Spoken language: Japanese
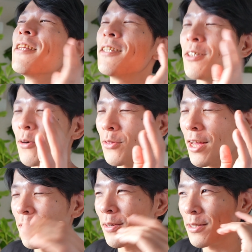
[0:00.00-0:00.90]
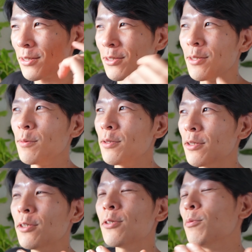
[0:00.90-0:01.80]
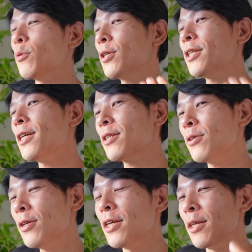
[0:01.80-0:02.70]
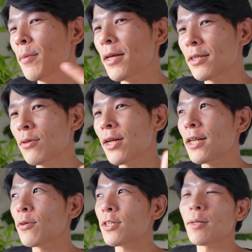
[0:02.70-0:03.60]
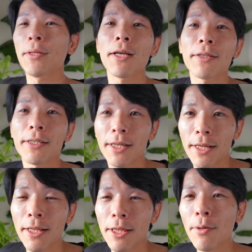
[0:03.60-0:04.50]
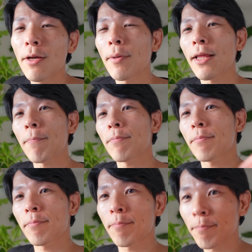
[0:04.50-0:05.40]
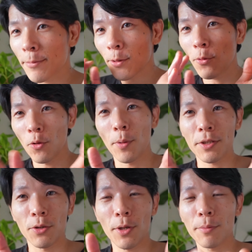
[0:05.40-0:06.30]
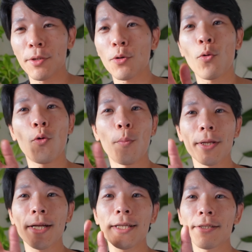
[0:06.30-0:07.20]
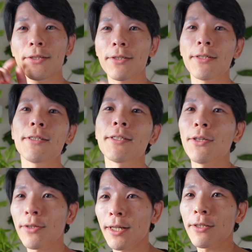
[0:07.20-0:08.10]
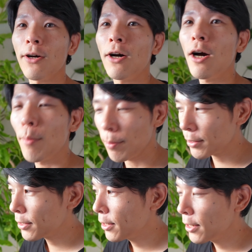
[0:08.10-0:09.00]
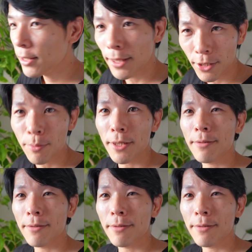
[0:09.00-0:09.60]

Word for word: 自己対話する自分、自分を否定するイメージとやり取りしてみてくださいね。ではではまた。この場所でお会いしましょう。またね、ちょっとずつ良くなると思います。大丈夫で